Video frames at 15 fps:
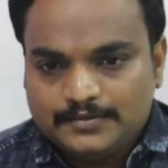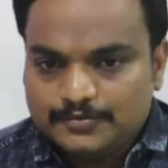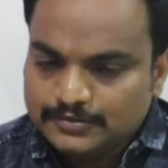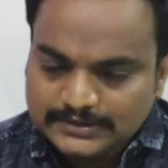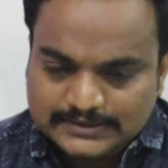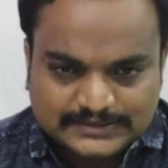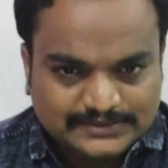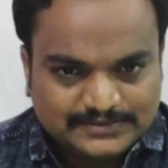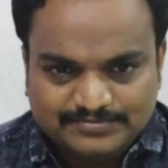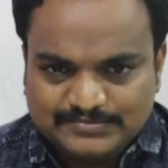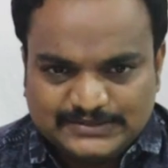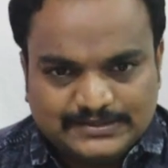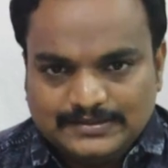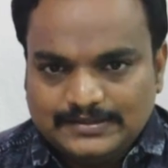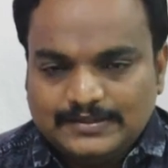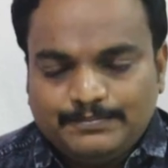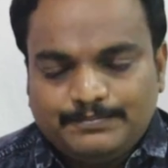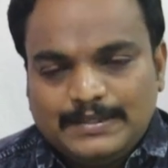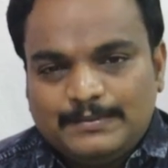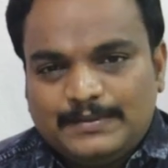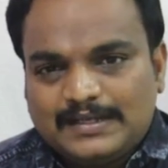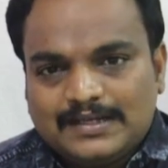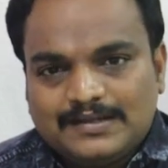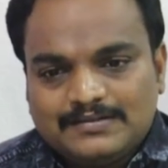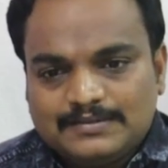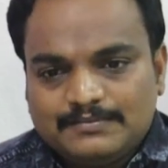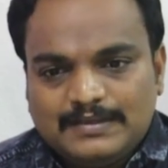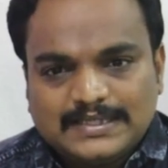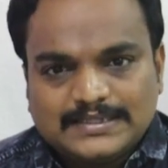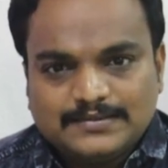ஒரு பேமெண்ட்லாம்
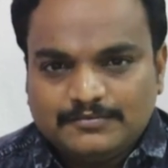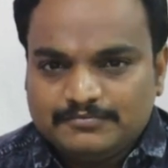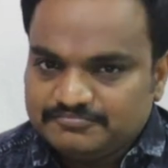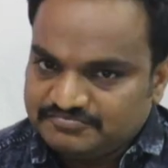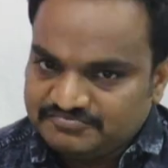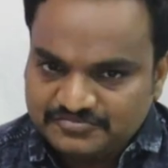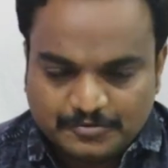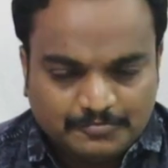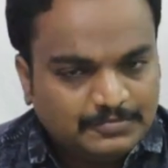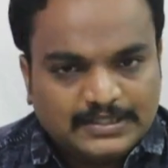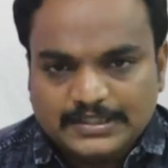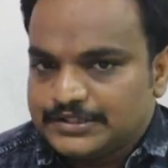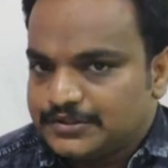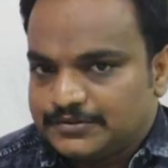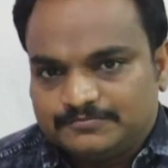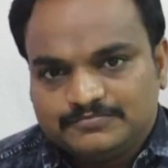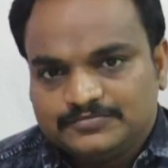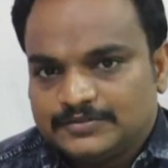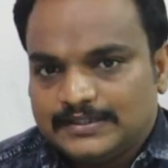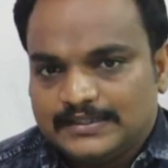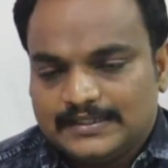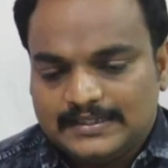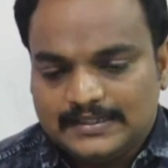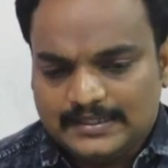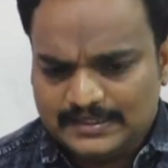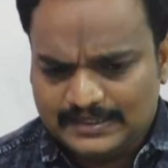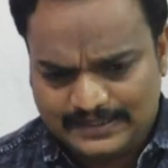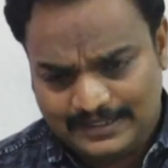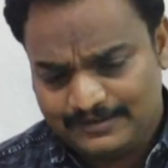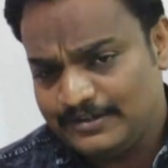வந்து மேக்ஸிமம் ரொம்ப கஷ்டம் கிட்டத்தட்ட
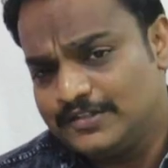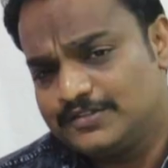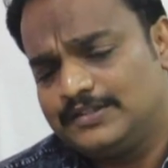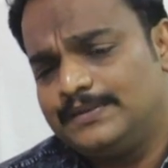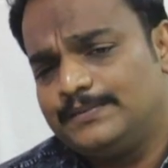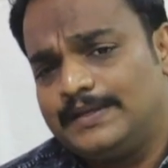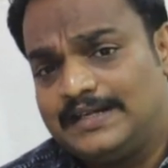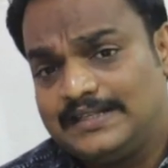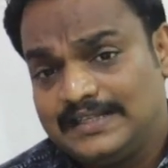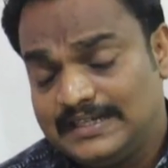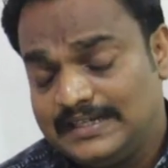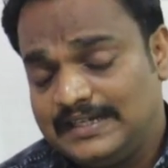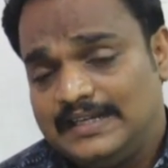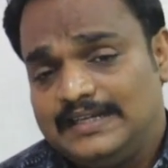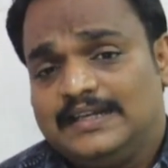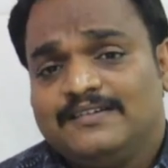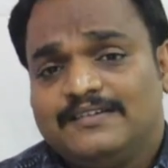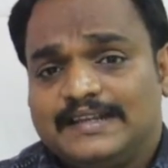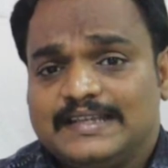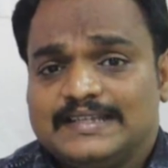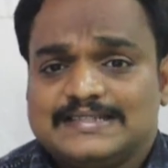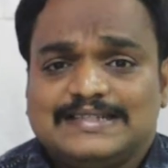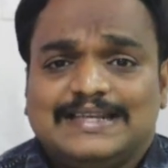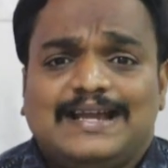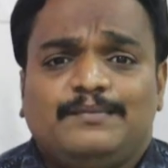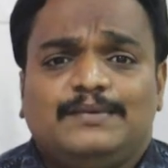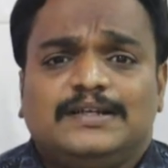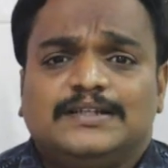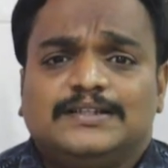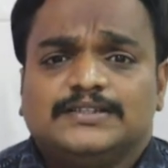நான் நிறைய வீடியோ சொல்லியிருப்பேன் அதனால தான் நான் இன்றைக்கி வரைக்கும்
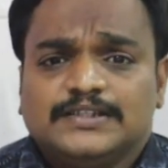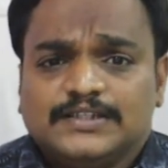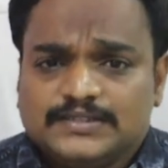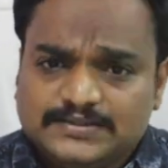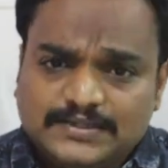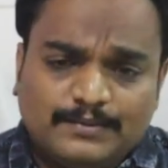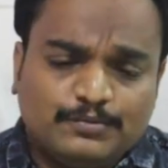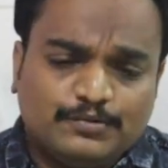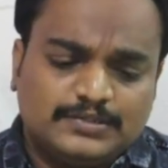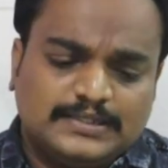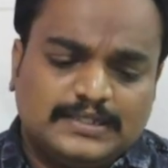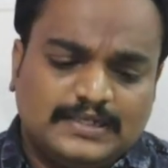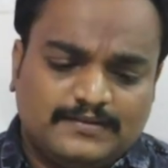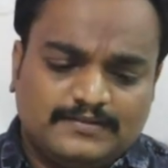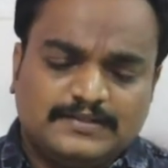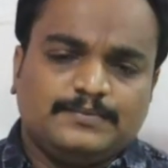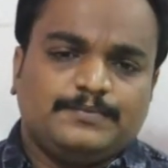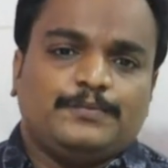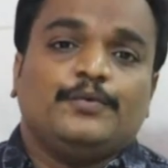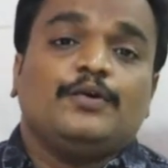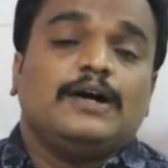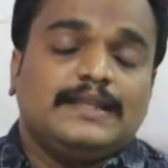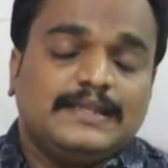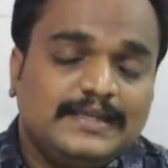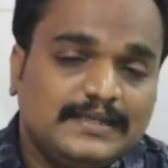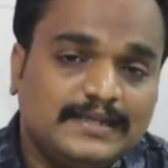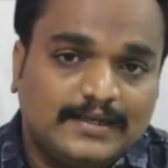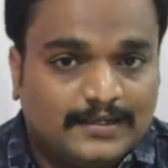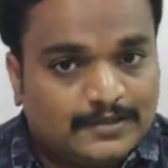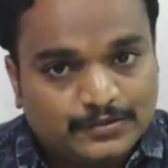ஸ்னாப்டீலு ஷாப் தான் நான் வந்து
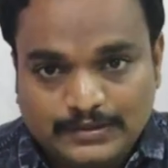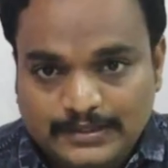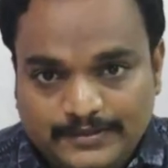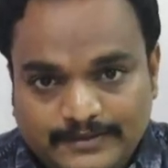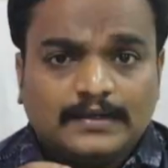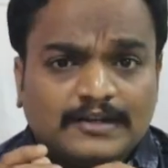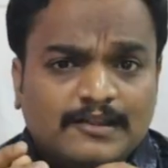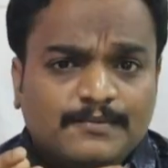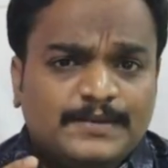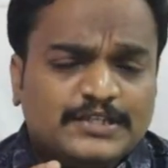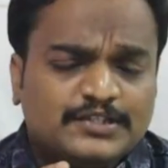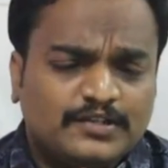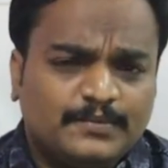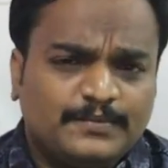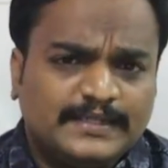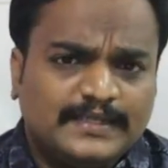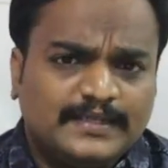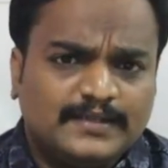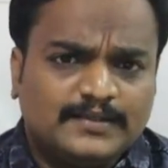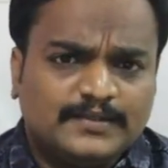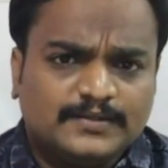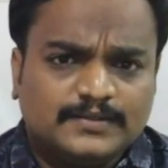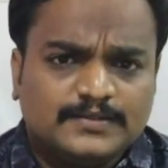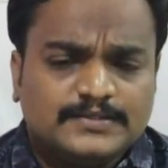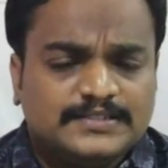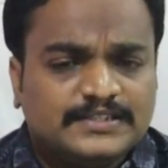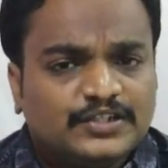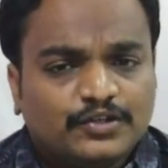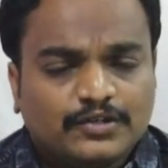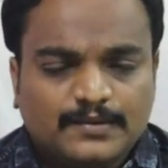போகாதீங்கன்னு நான் சொல்லிவிடுவேன் ரெண்டாவது மீஷோவில் பார்த்தீங்கன்னா
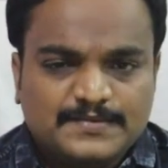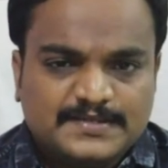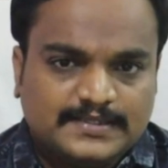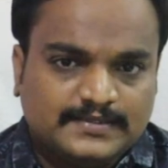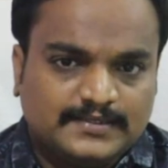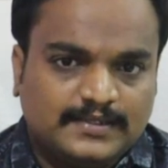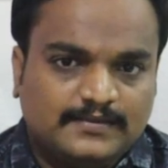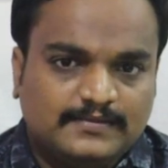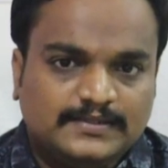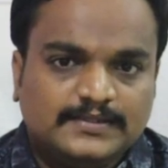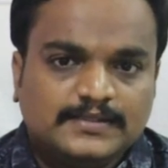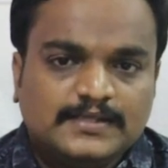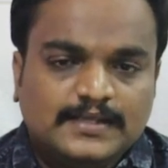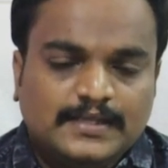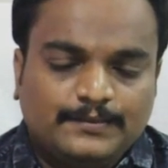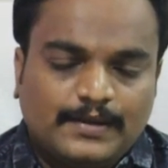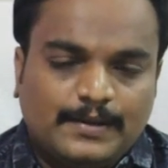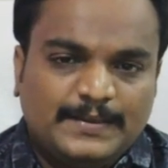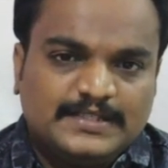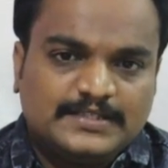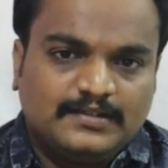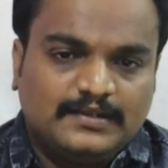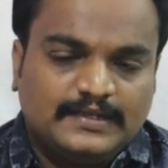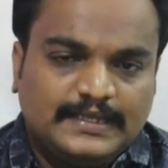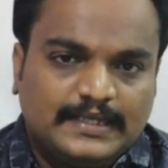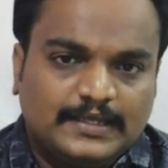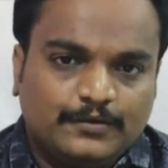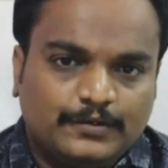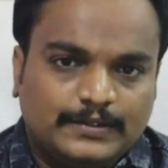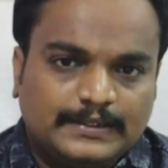ஜீரோ கமிஷன் அதாவது இப்போ அமேசானில்
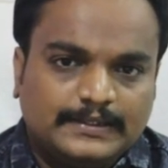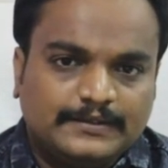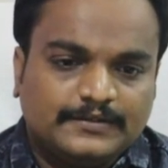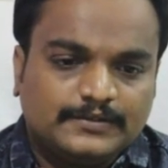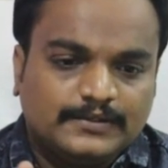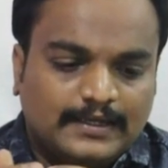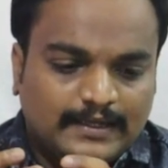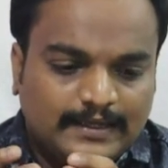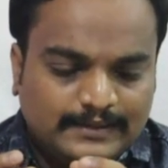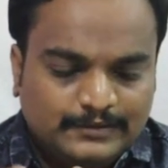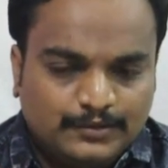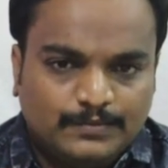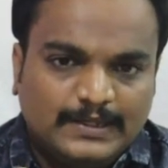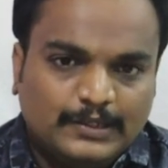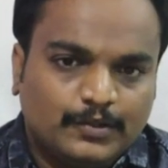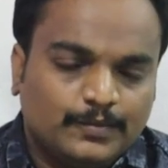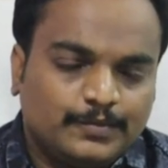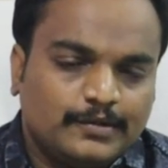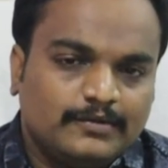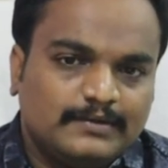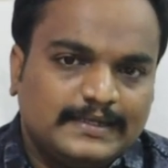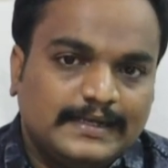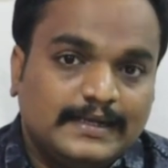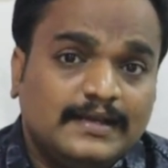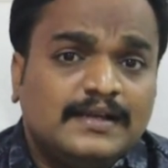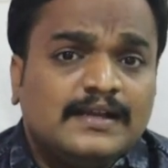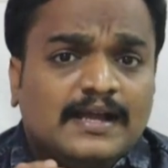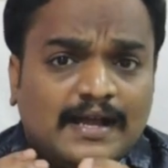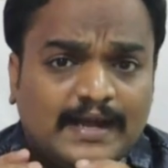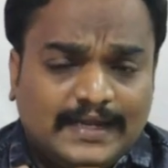நீங்கள் ஒரு ஐநூறுரூபாய்க்கு ஒரு பொருள் வைத்திங்கன்னா
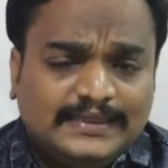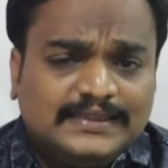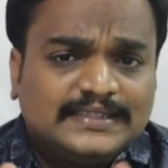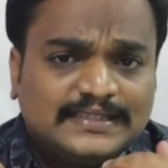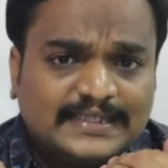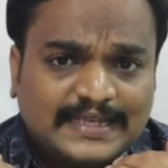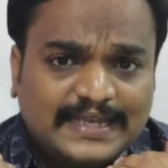அந்தந்த